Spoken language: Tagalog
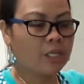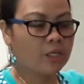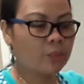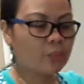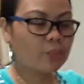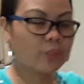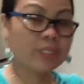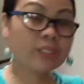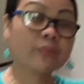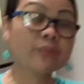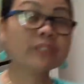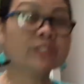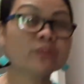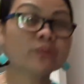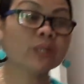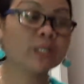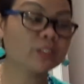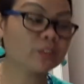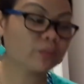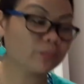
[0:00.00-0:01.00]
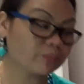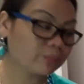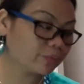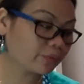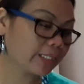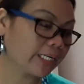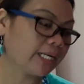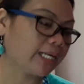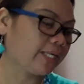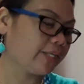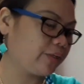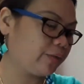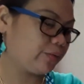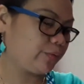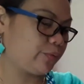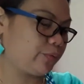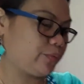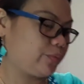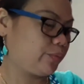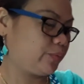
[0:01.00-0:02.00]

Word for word: Kwikwentuhan ko muna kayo.